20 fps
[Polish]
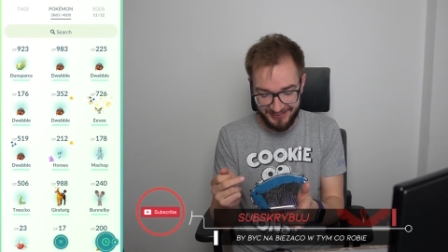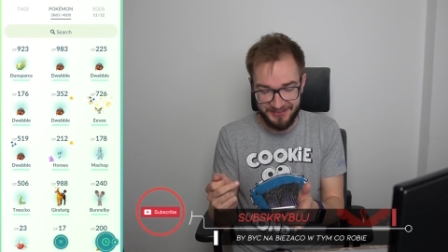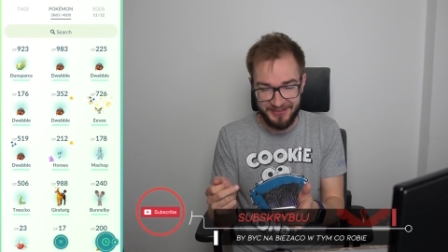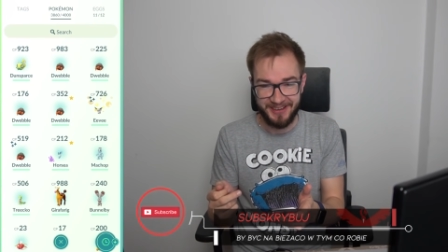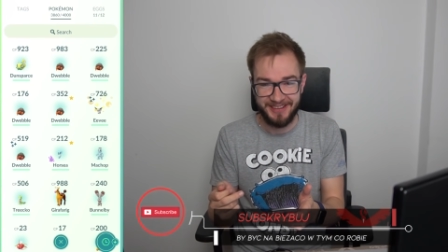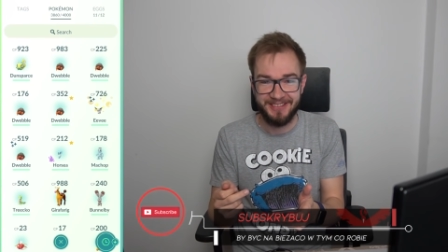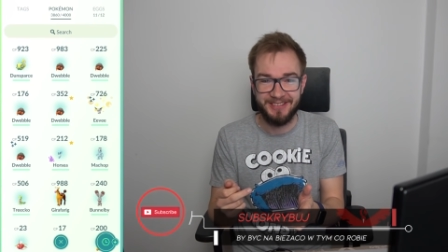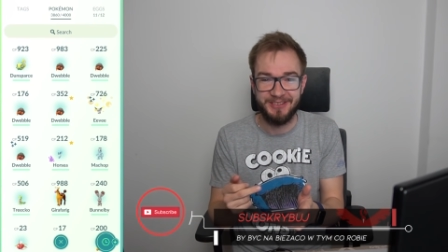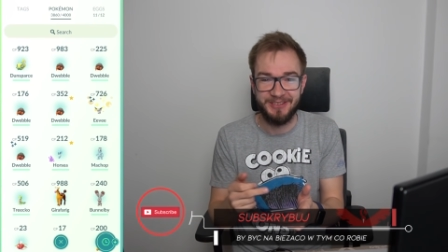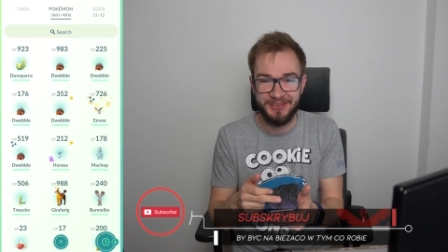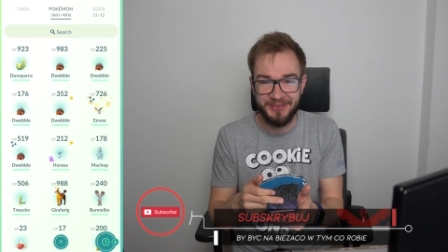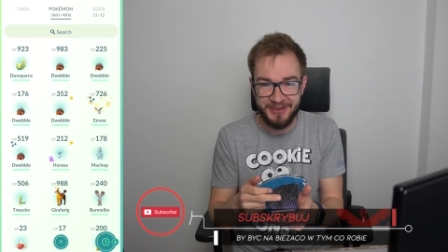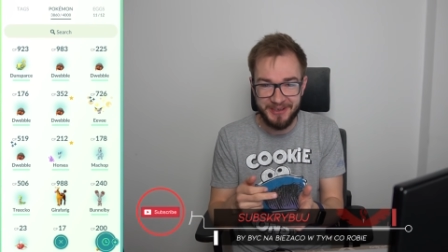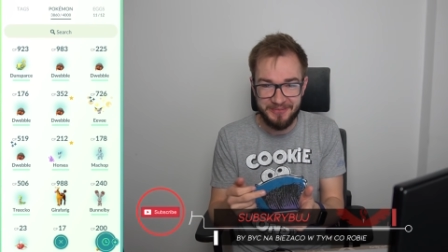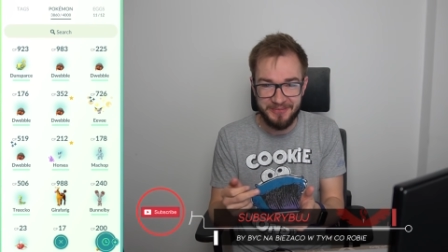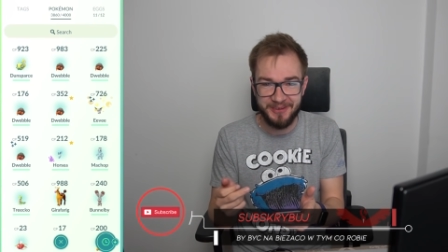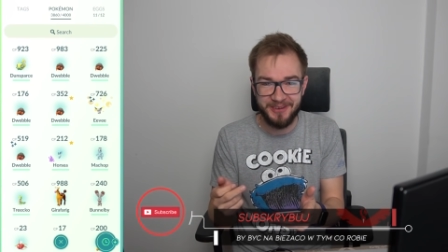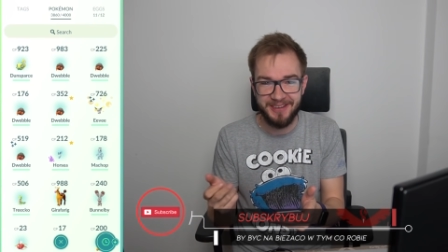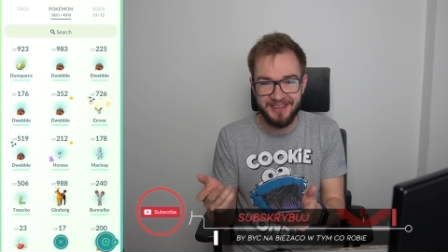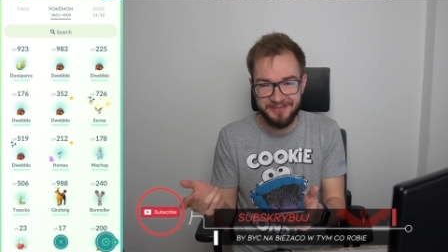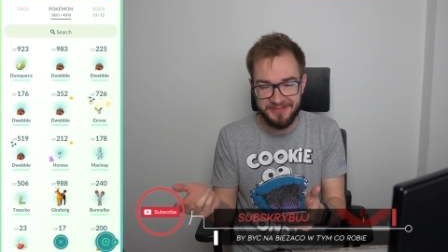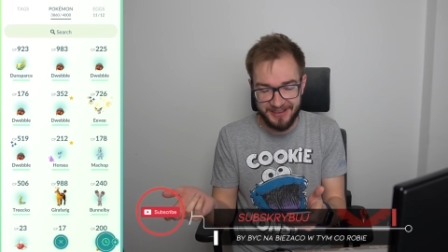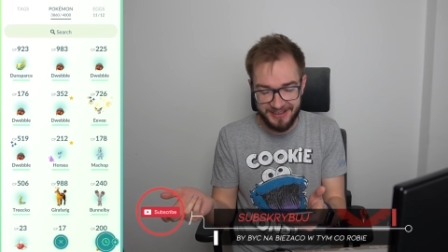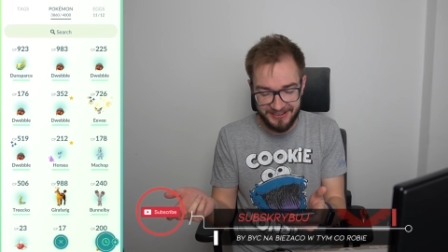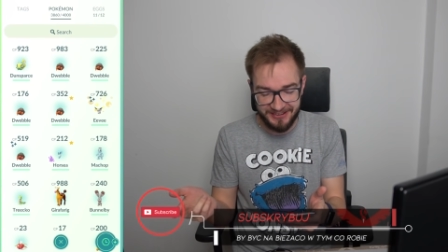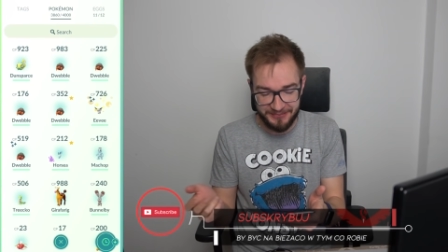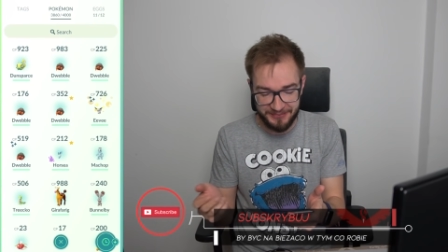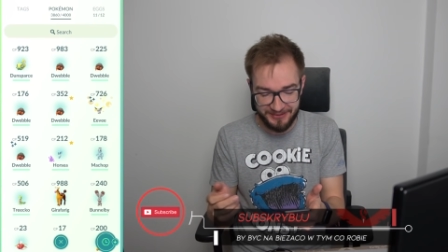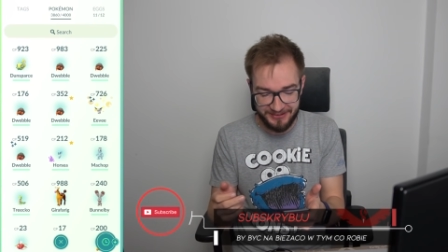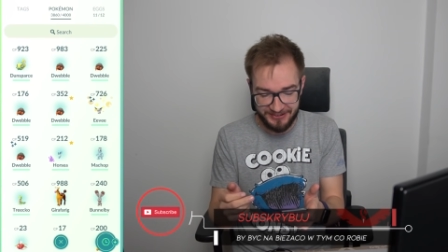Dobra, tu Dweeble
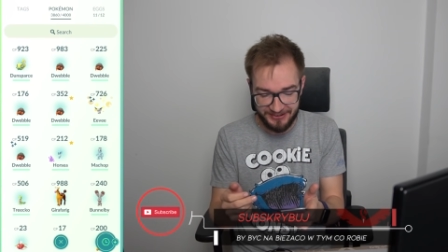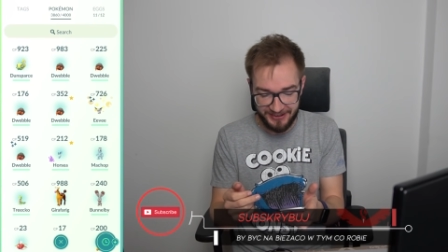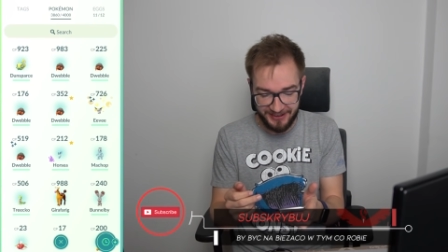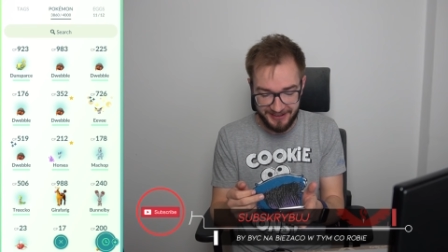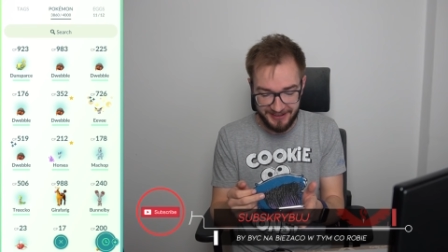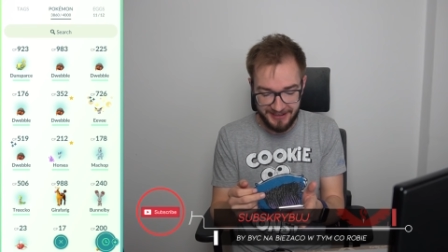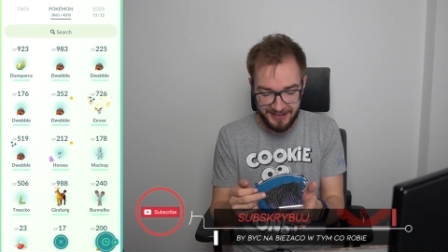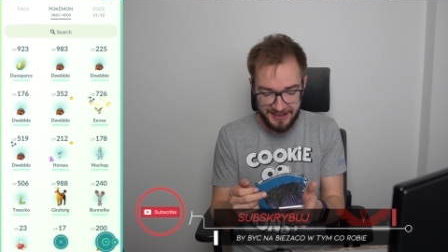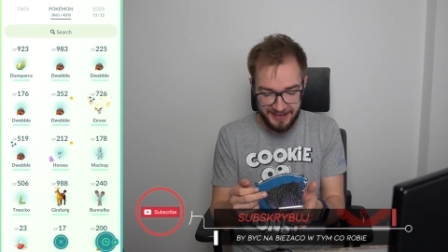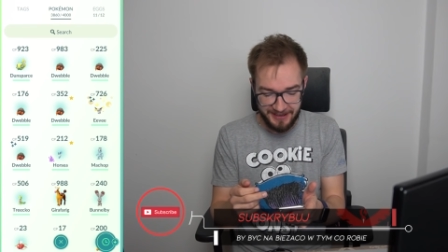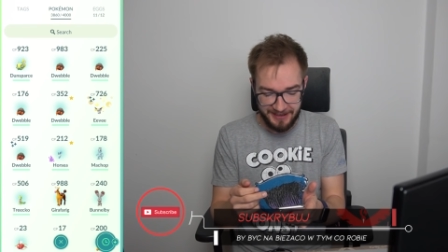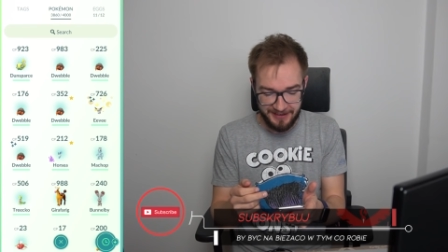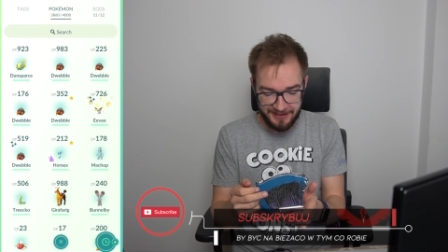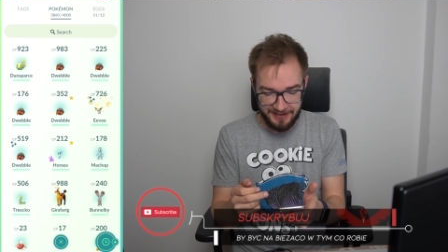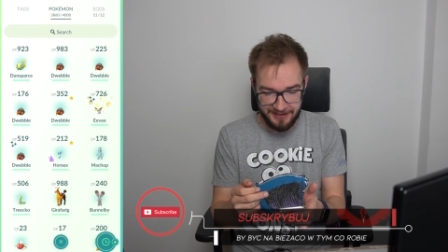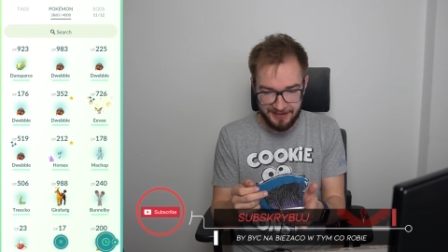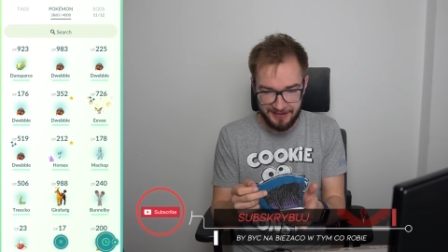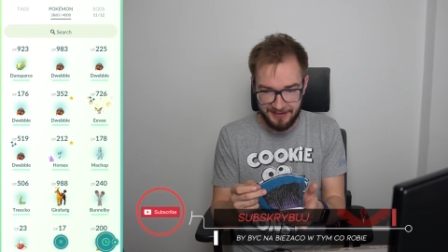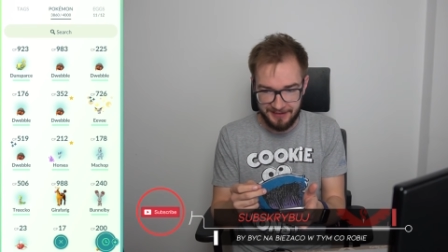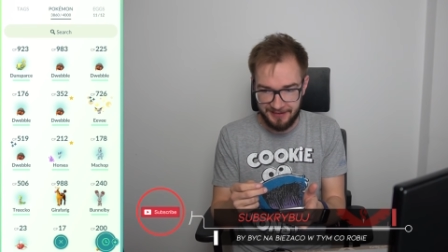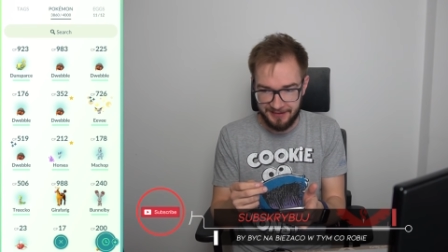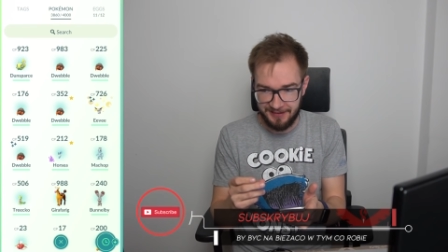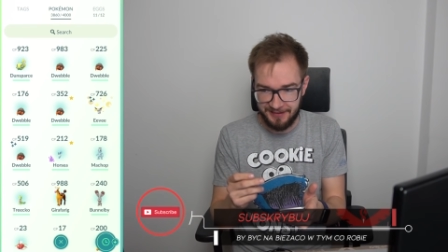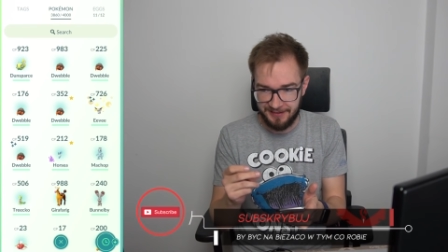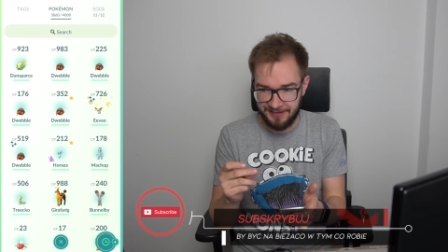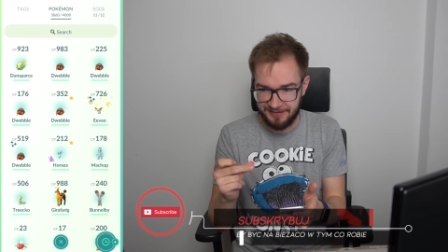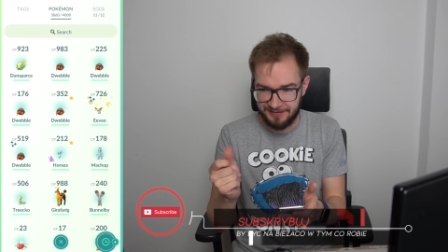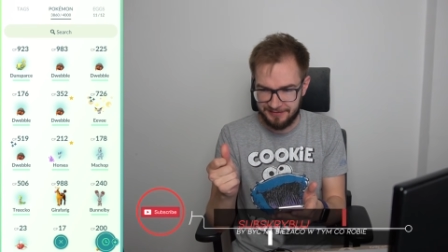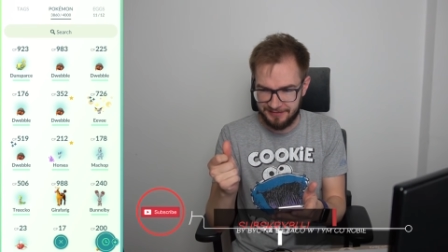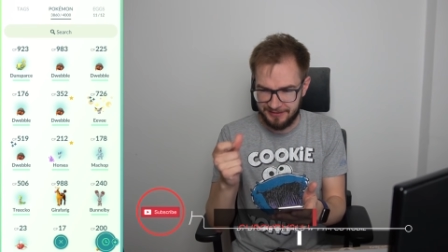mieliśmy dzisiaj
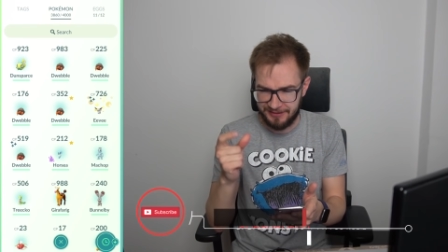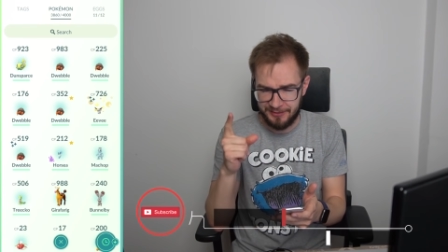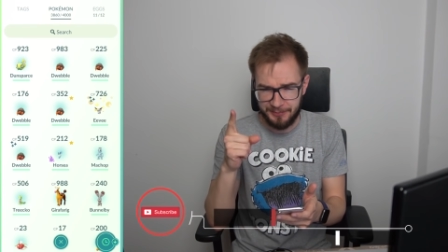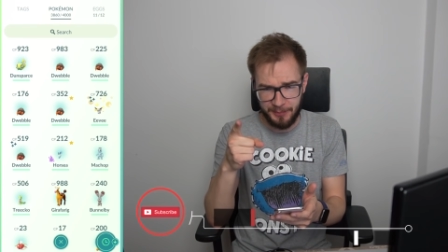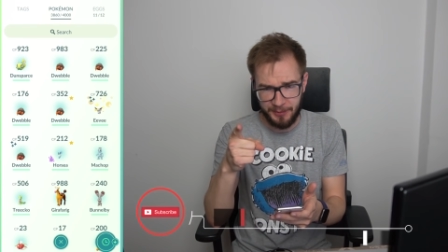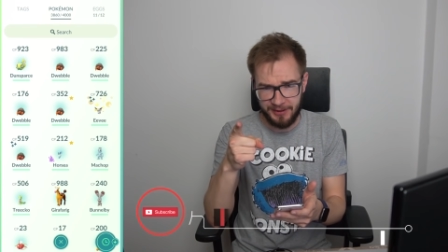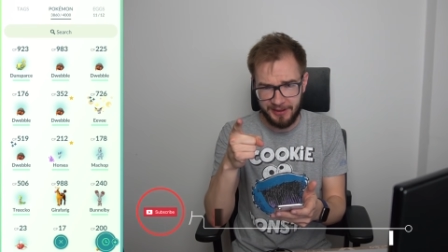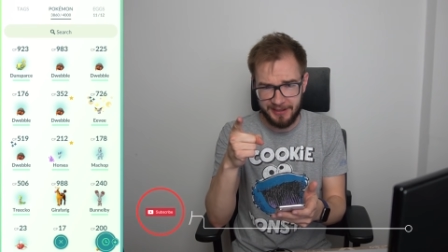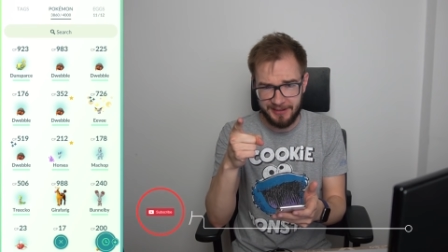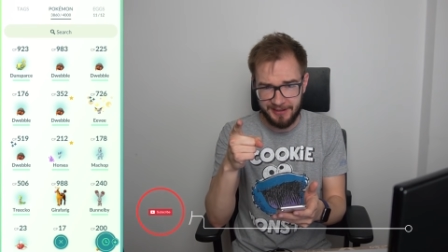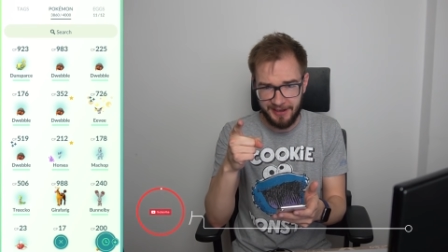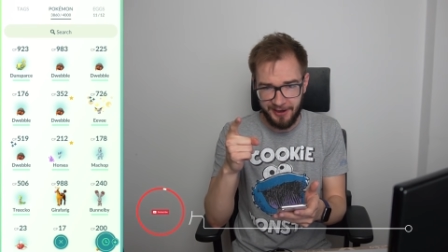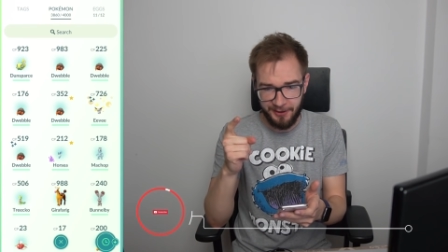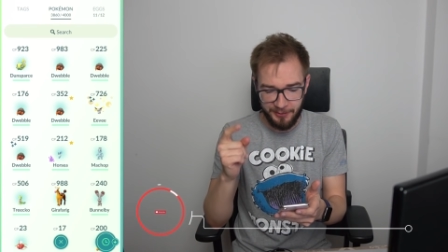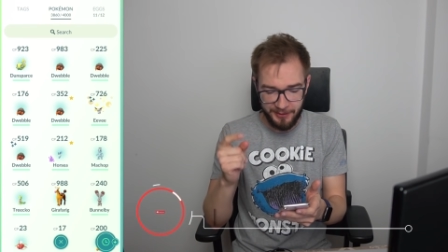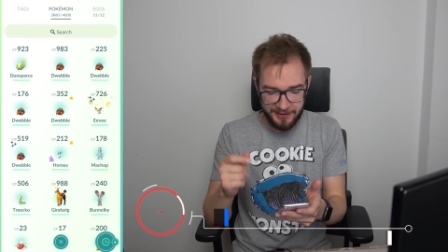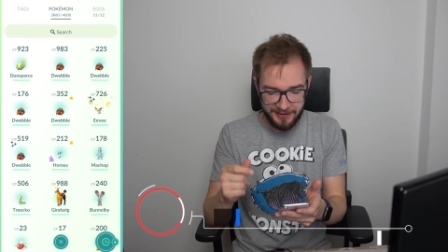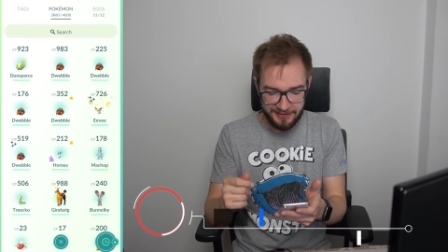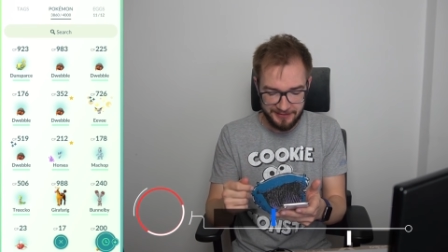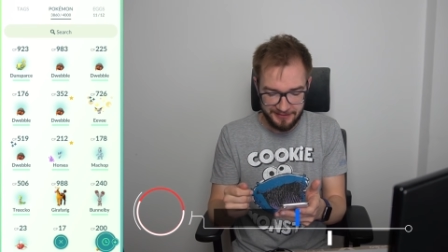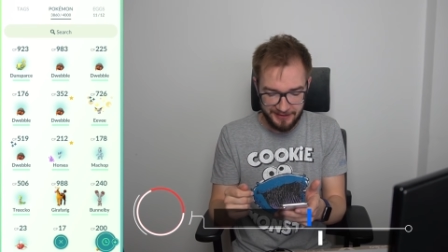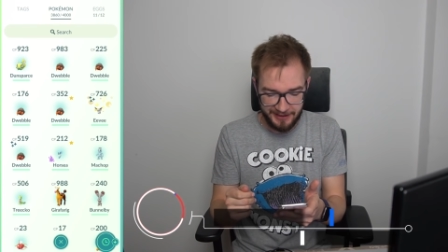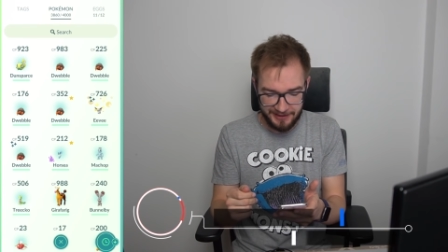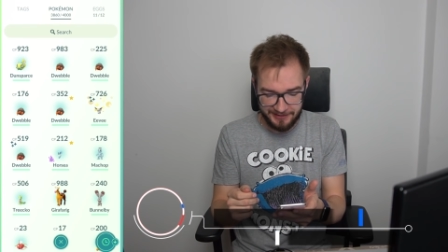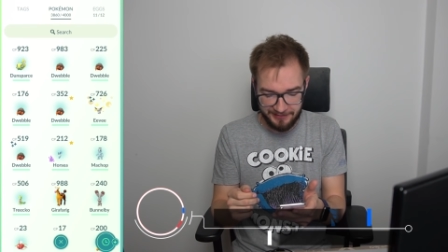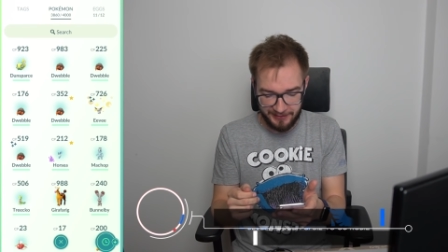e, Spotlight Hour, tak?